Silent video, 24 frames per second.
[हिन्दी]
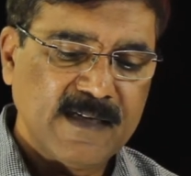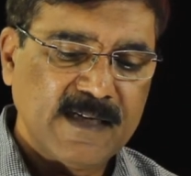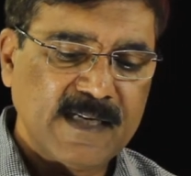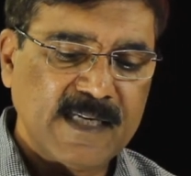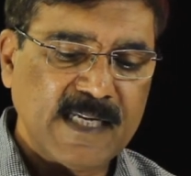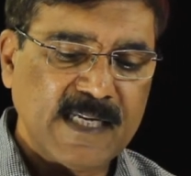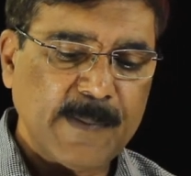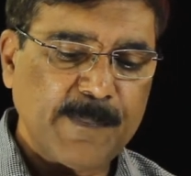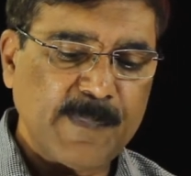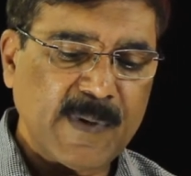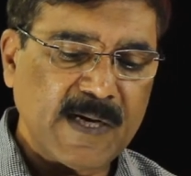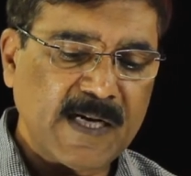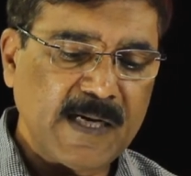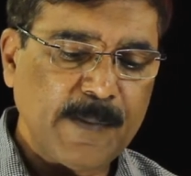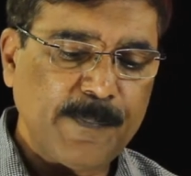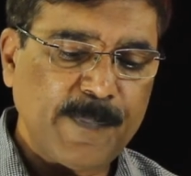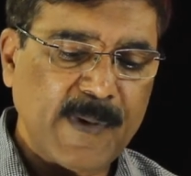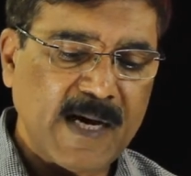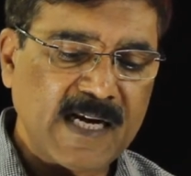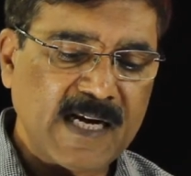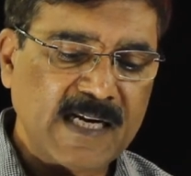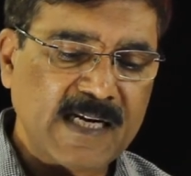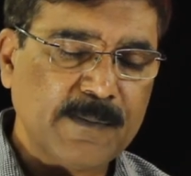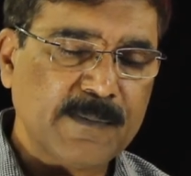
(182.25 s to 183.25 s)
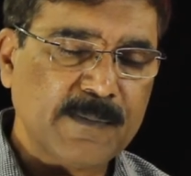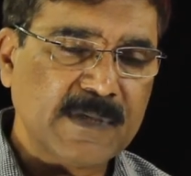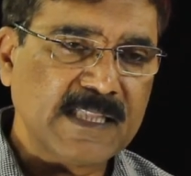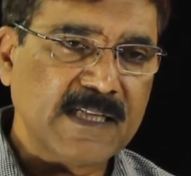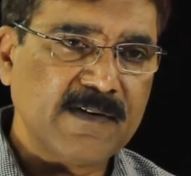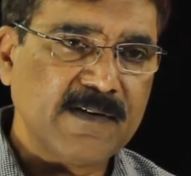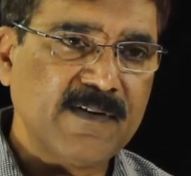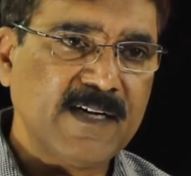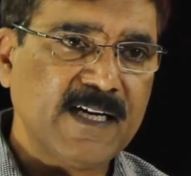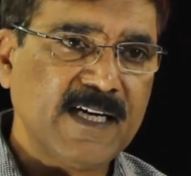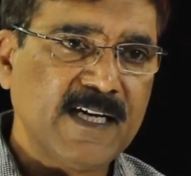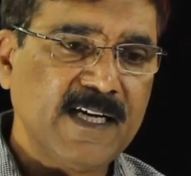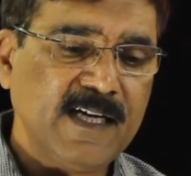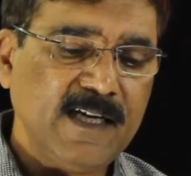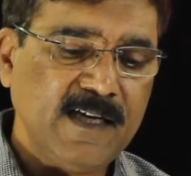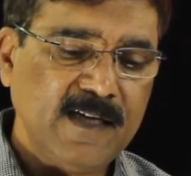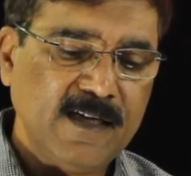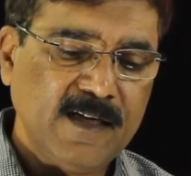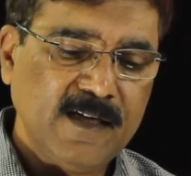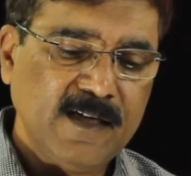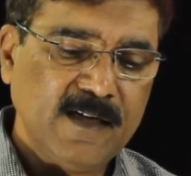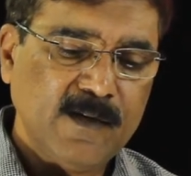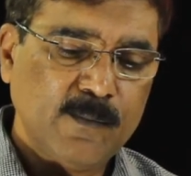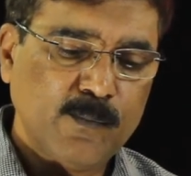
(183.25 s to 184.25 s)
नेपक पाल का मतलब है
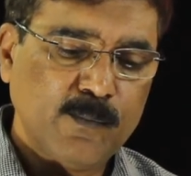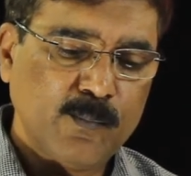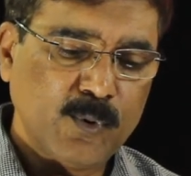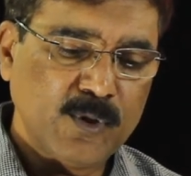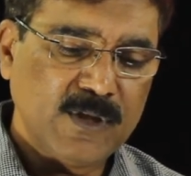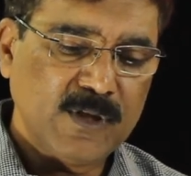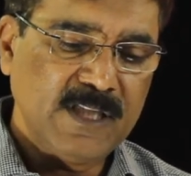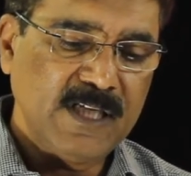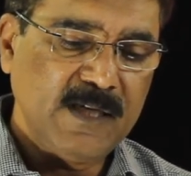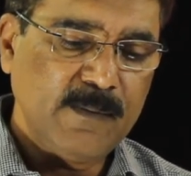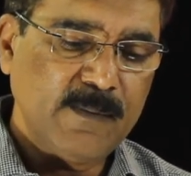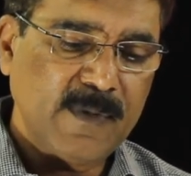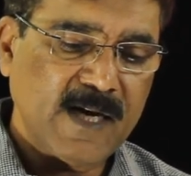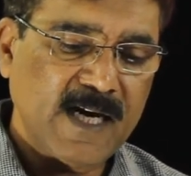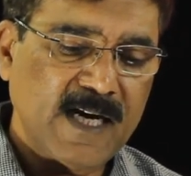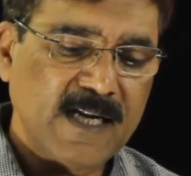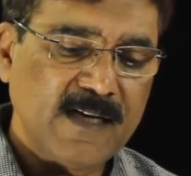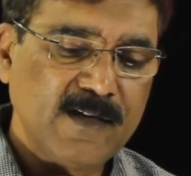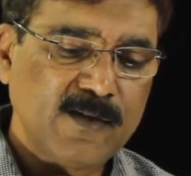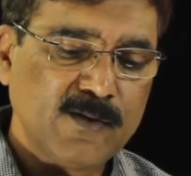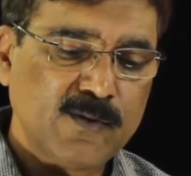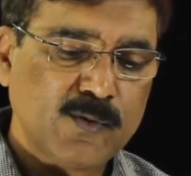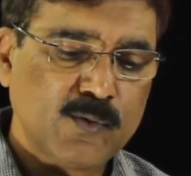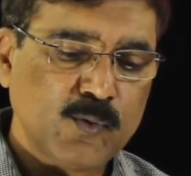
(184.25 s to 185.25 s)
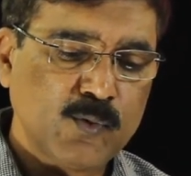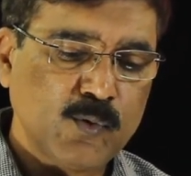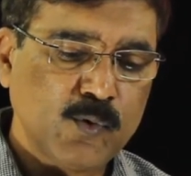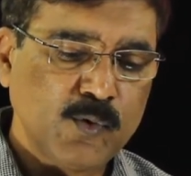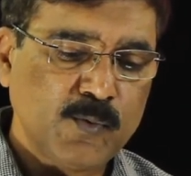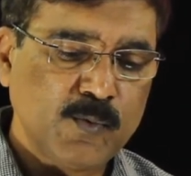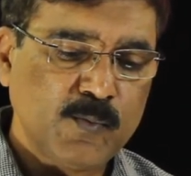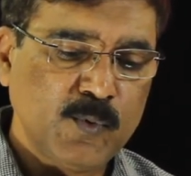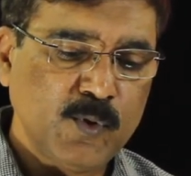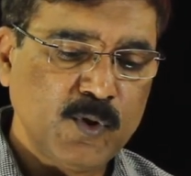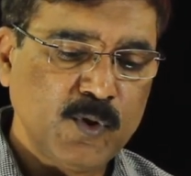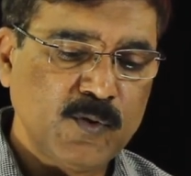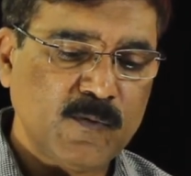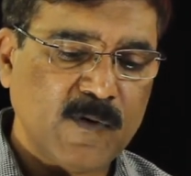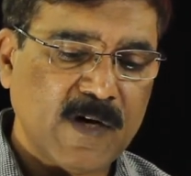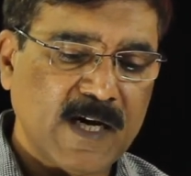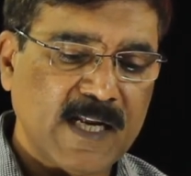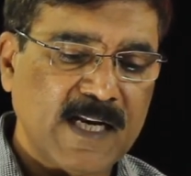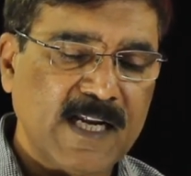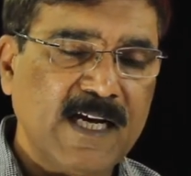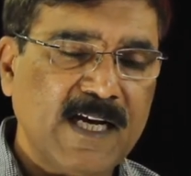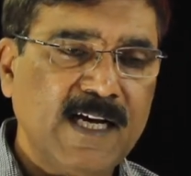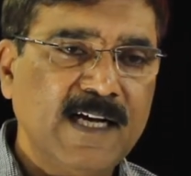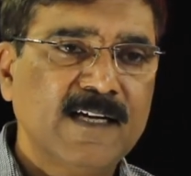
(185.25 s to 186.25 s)
बुद्धिमान सूझबूझ
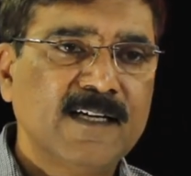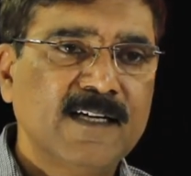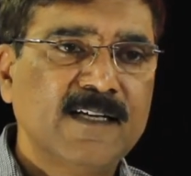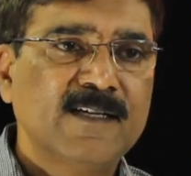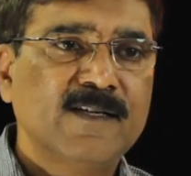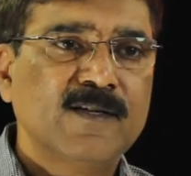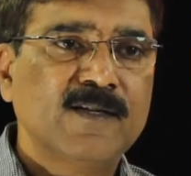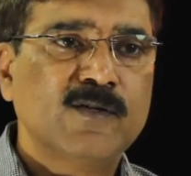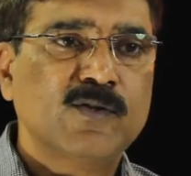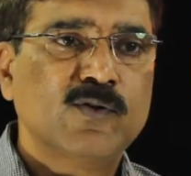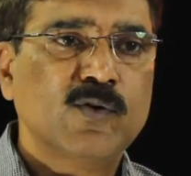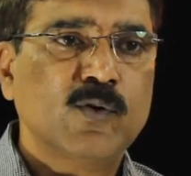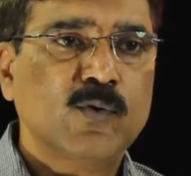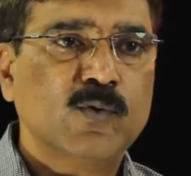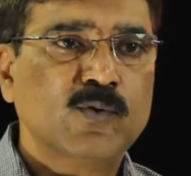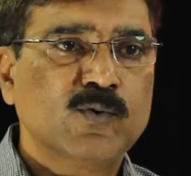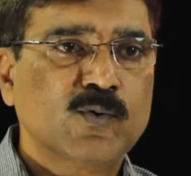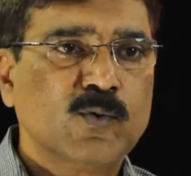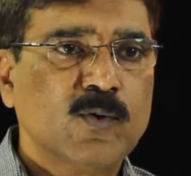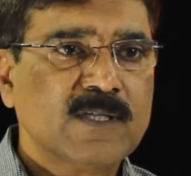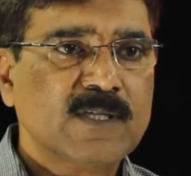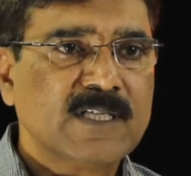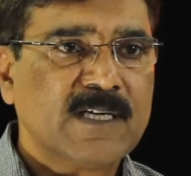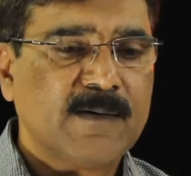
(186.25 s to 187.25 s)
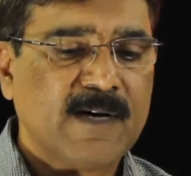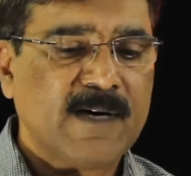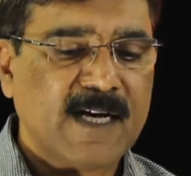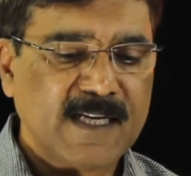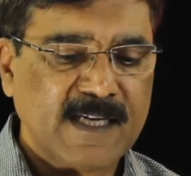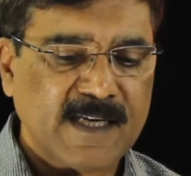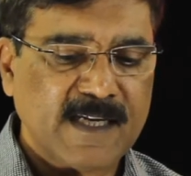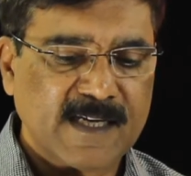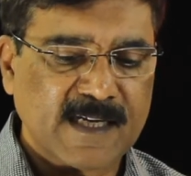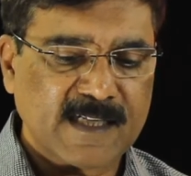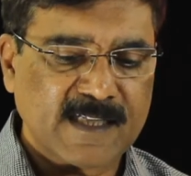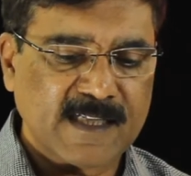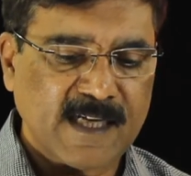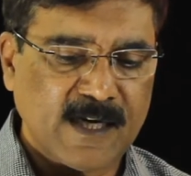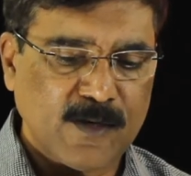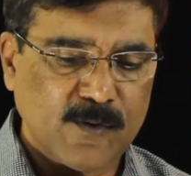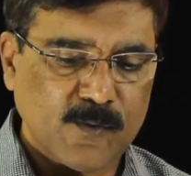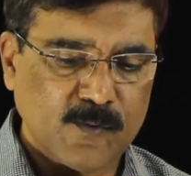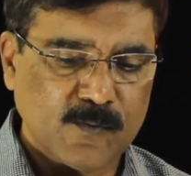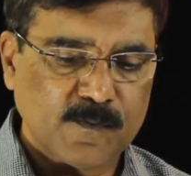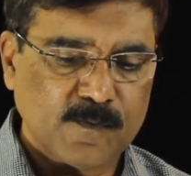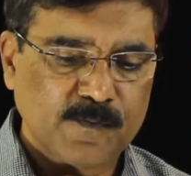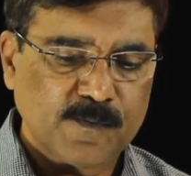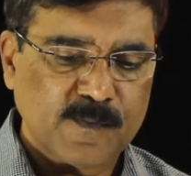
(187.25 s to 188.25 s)
वाला जो उसको संभाल के रखता
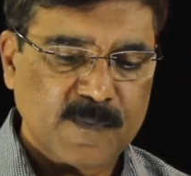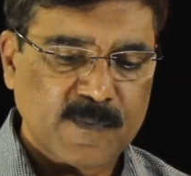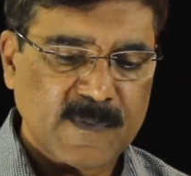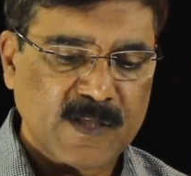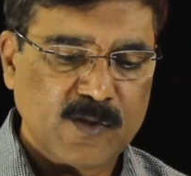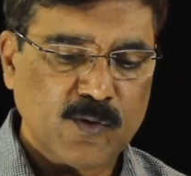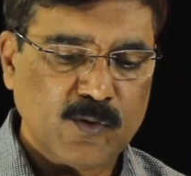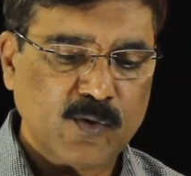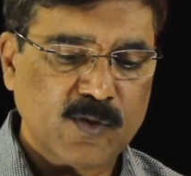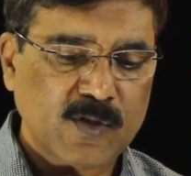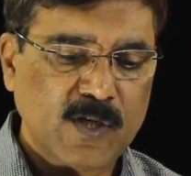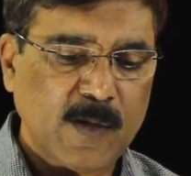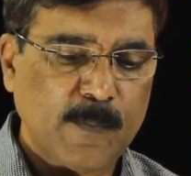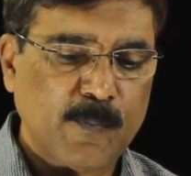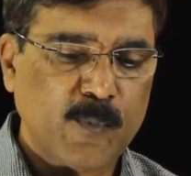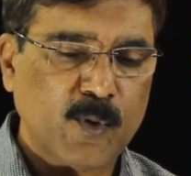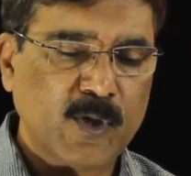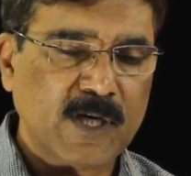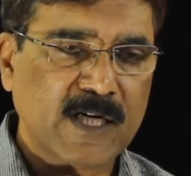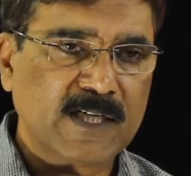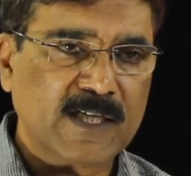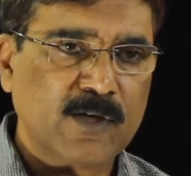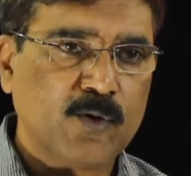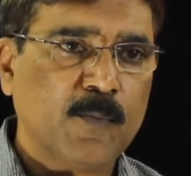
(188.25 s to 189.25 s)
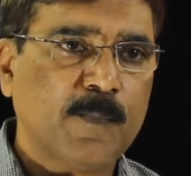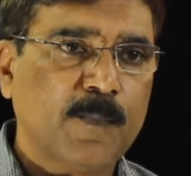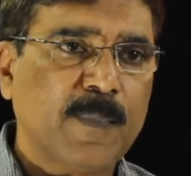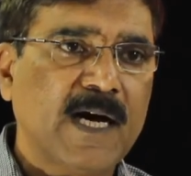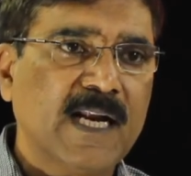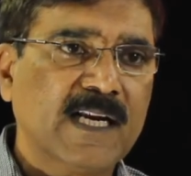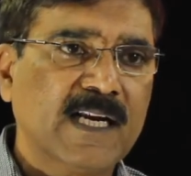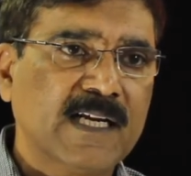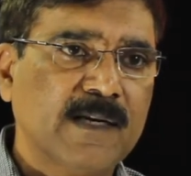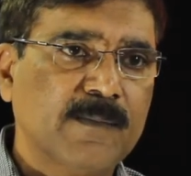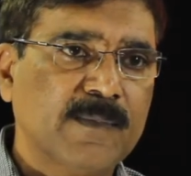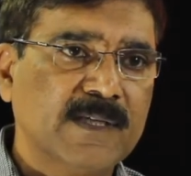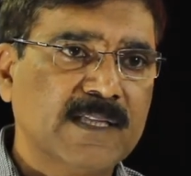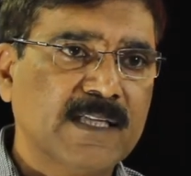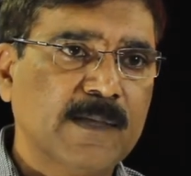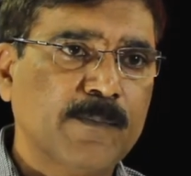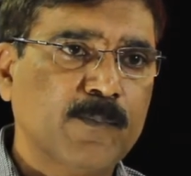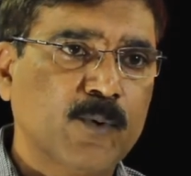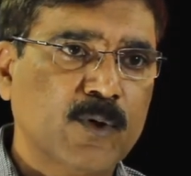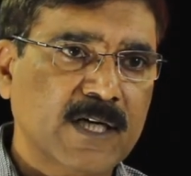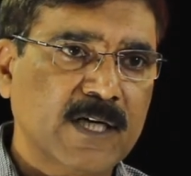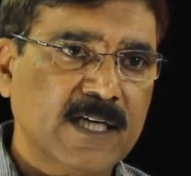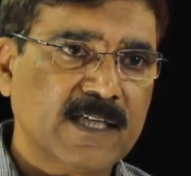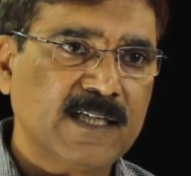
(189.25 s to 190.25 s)
हो जो उसका प्रोटेक्टर हो पाल का मतलब
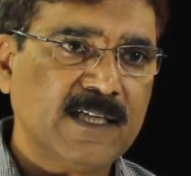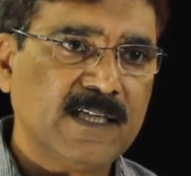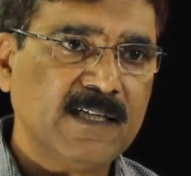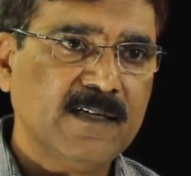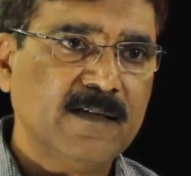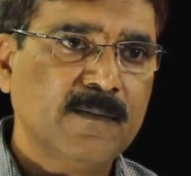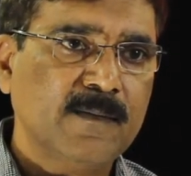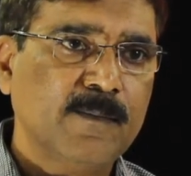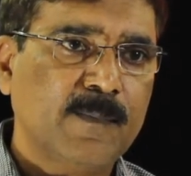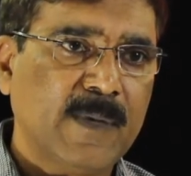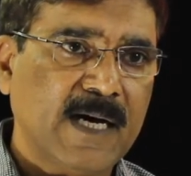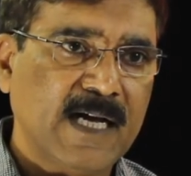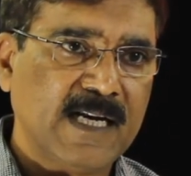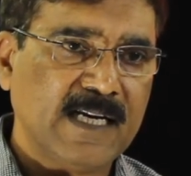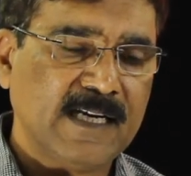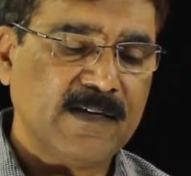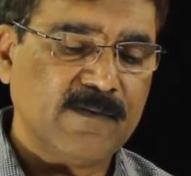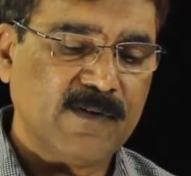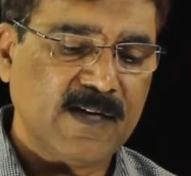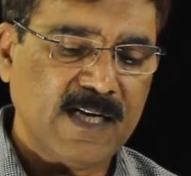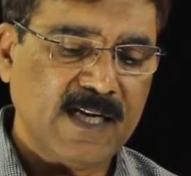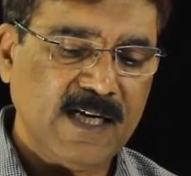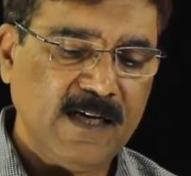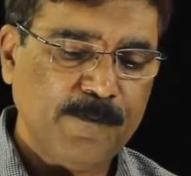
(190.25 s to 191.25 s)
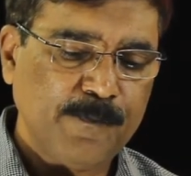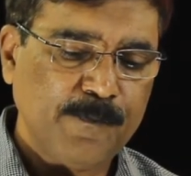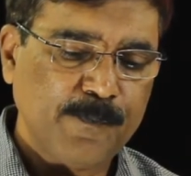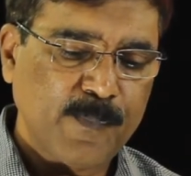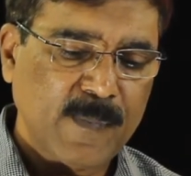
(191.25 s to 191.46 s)
प्रोटेक्टर पालने वाला